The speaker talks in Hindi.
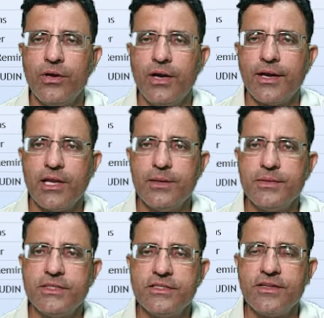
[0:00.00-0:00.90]

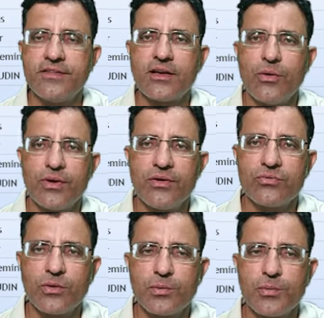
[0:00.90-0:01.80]
टेलीविजी जैसे अकाउंटिंग
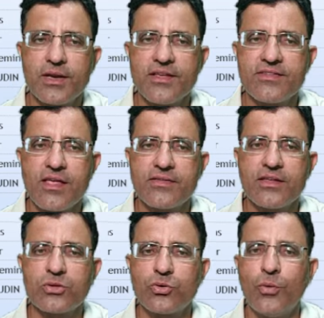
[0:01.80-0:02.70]
सॉफ्टवेयर के साथ
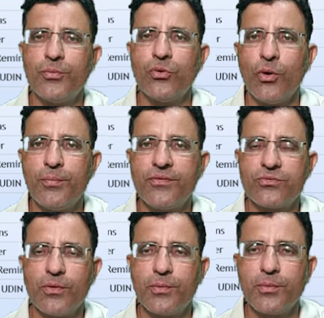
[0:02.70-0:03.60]
साथ कॉपी ऑफिस
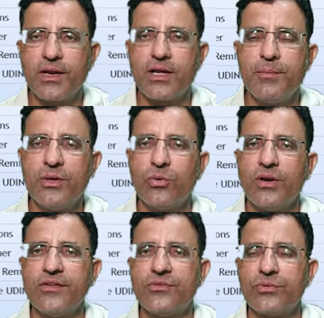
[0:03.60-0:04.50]
सॉफ्टवेयर का भी
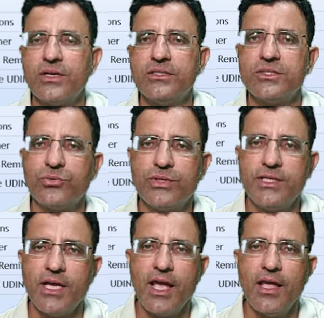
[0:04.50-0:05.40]
नॉलेज होना जरूरी
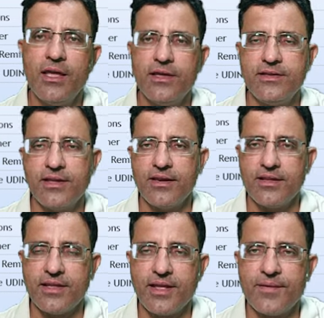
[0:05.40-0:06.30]
है या
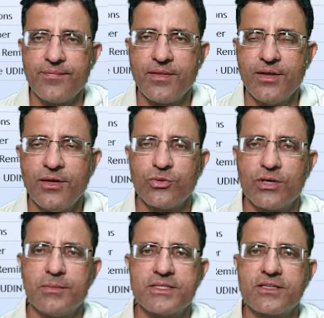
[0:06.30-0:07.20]
नहीं है तो
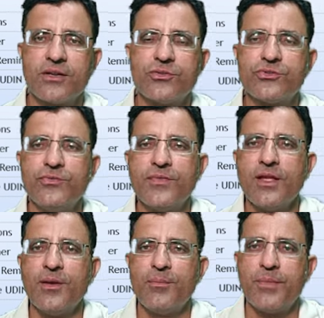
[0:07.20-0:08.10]
नमस्कार दोस्तों
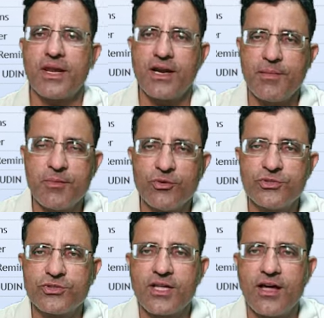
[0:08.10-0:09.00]
मेरा नाम है मोहन
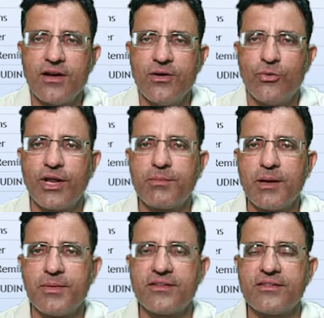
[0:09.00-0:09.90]
सुथार और एक
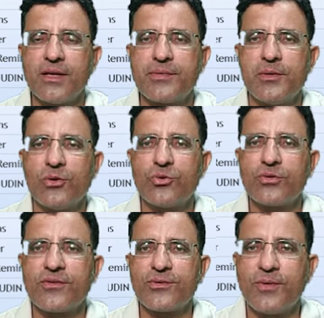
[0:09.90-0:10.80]
बार फिर से आप सभी लोगों
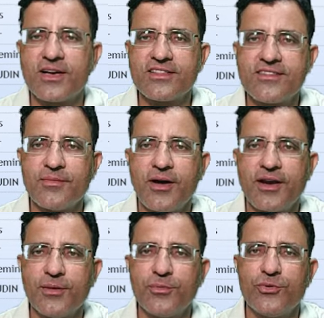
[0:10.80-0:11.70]
का स्वागत है
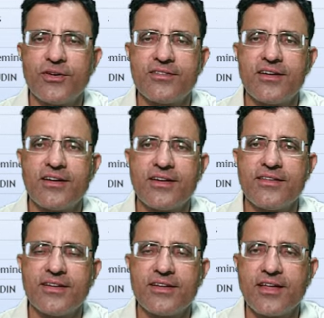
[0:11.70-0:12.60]
स्मार्ट कंप्यूटर सेंटर
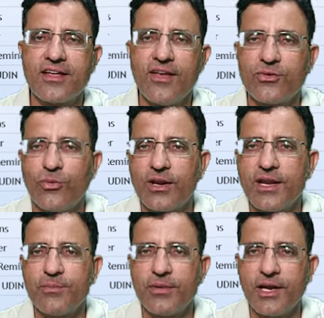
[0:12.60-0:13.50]
रायसेनगर के इस
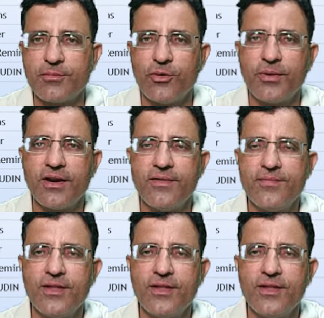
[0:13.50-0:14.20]
ऑनलाइन प्लेटफॉर्म पर